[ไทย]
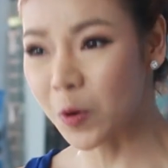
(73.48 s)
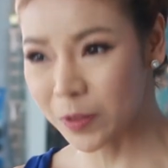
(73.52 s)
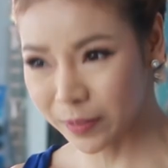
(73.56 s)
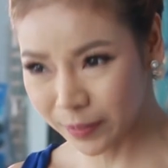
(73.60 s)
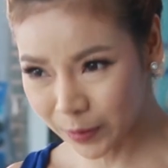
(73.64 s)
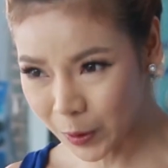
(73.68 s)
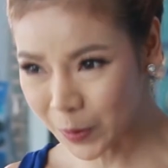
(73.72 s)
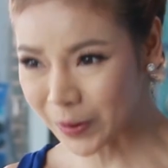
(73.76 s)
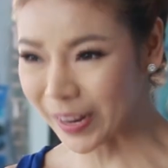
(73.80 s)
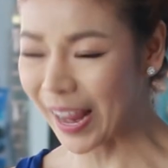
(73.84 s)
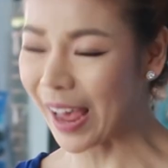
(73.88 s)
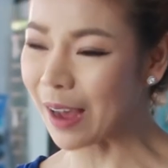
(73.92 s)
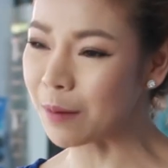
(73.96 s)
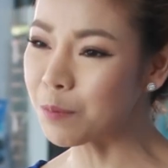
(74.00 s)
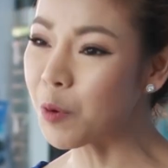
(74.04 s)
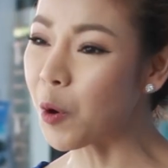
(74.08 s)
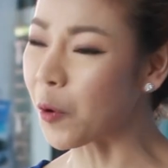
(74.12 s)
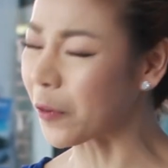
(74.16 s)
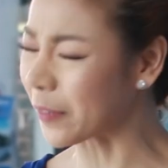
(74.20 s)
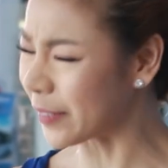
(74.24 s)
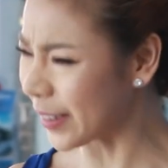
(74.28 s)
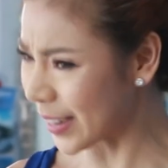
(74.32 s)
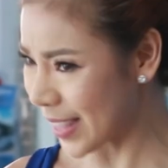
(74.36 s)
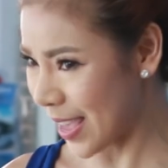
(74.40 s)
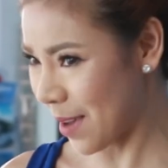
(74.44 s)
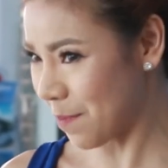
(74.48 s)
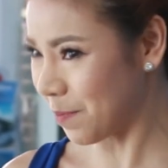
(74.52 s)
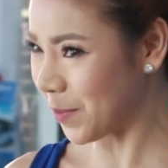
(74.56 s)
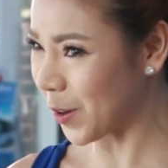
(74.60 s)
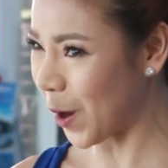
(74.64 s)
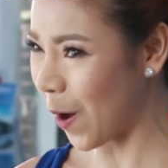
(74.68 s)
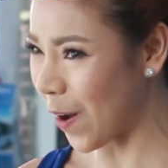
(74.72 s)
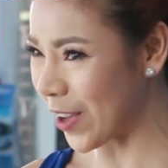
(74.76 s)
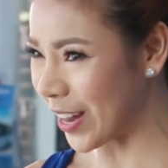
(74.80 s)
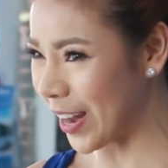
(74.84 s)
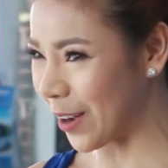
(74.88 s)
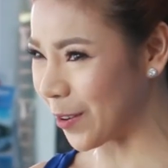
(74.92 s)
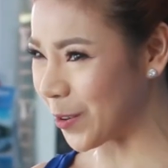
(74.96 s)
ขนส่งทางบกเรียบ
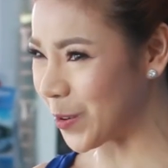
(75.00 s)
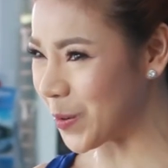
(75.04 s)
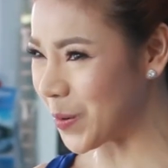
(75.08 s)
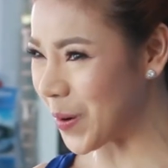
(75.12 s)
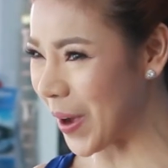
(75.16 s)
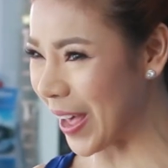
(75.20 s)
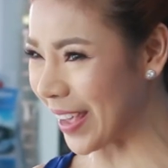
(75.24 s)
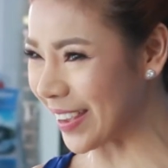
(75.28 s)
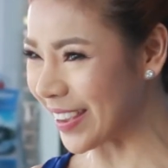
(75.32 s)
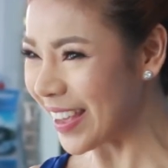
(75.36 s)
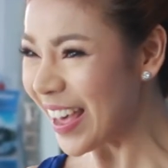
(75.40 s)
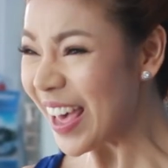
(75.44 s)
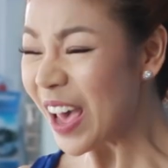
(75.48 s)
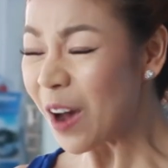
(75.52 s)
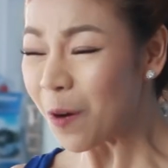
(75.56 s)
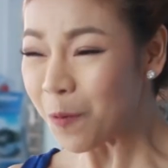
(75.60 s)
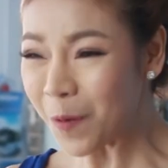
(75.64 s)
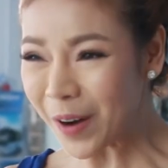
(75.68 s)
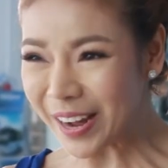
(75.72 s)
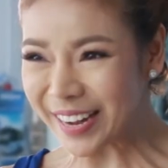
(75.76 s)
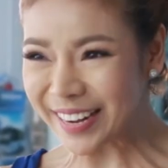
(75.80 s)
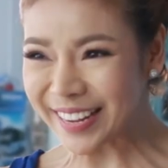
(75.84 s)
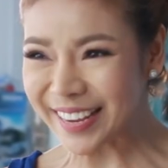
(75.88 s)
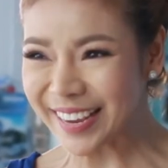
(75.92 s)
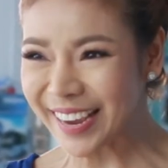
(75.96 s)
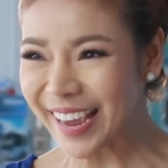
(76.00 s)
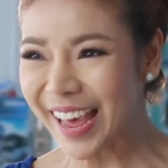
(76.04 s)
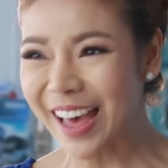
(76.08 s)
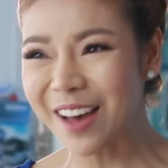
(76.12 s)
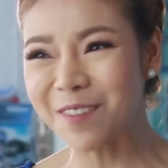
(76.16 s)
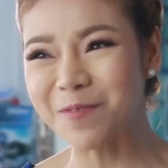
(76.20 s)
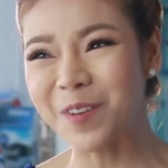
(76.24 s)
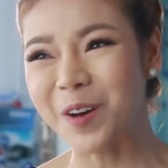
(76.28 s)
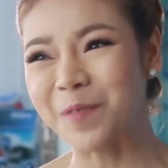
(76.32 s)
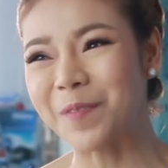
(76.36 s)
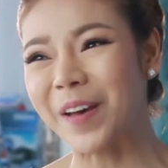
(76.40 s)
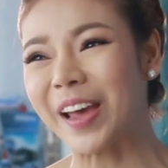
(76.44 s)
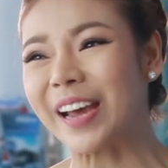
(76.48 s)
ร้อยแล้วด้วยวันนี้ค่ะ
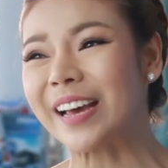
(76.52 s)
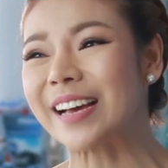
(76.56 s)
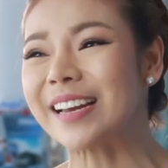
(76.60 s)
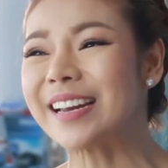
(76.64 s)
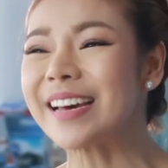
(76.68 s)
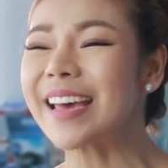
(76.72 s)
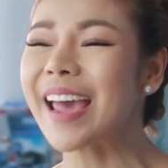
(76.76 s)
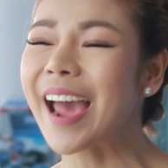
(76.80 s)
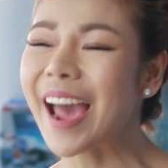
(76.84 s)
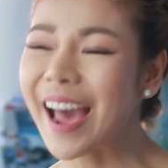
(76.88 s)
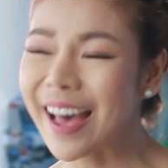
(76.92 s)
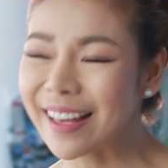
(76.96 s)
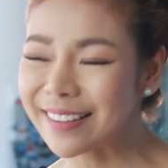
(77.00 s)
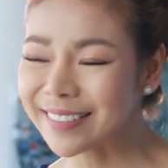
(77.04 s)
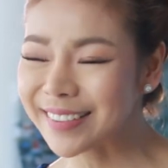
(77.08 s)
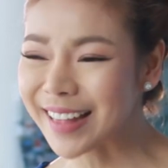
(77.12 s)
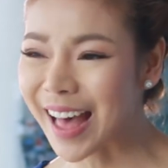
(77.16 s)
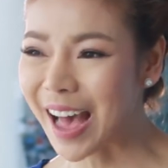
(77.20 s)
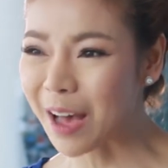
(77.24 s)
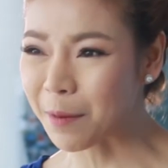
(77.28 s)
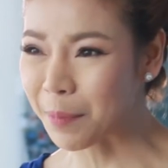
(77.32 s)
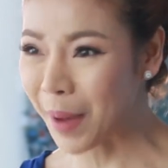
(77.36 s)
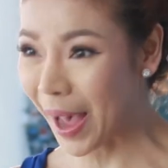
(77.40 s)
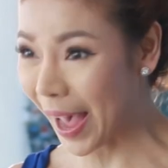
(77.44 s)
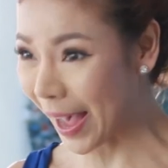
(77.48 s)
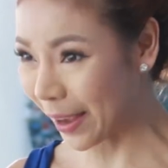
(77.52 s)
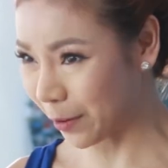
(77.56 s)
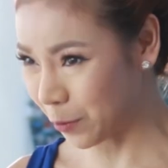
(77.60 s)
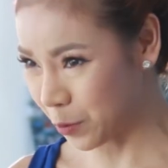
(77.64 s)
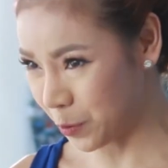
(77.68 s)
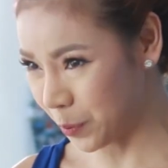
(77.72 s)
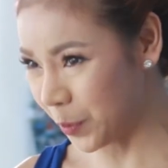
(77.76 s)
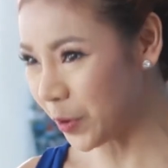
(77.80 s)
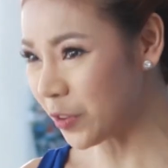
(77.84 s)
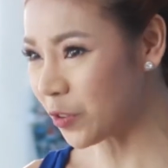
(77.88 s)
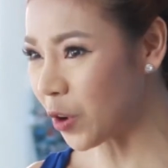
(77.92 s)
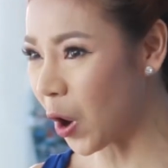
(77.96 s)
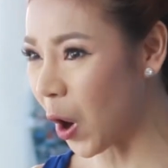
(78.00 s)
ป้าแป้งก็เลยอาสาพาคุ
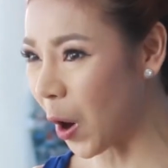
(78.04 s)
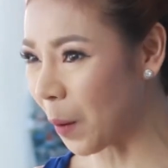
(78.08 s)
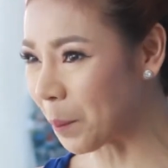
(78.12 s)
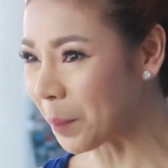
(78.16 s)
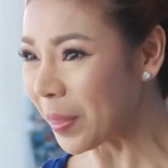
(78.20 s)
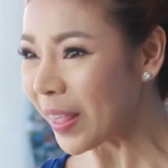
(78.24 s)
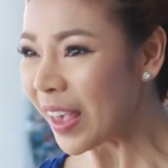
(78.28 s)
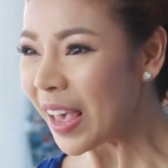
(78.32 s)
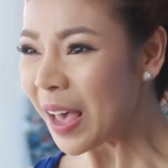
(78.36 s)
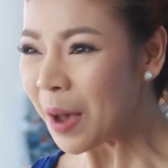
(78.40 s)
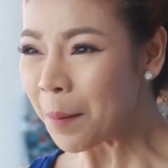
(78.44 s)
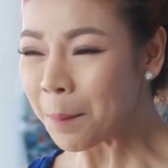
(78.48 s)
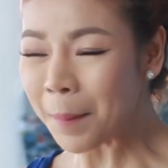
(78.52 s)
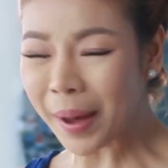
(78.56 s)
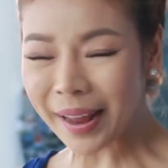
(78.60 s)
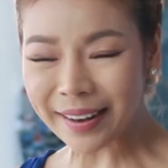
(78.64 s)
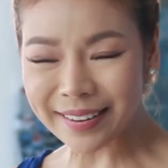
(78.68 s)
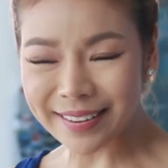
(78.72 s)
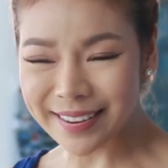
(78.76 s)
ณผู้ชมมา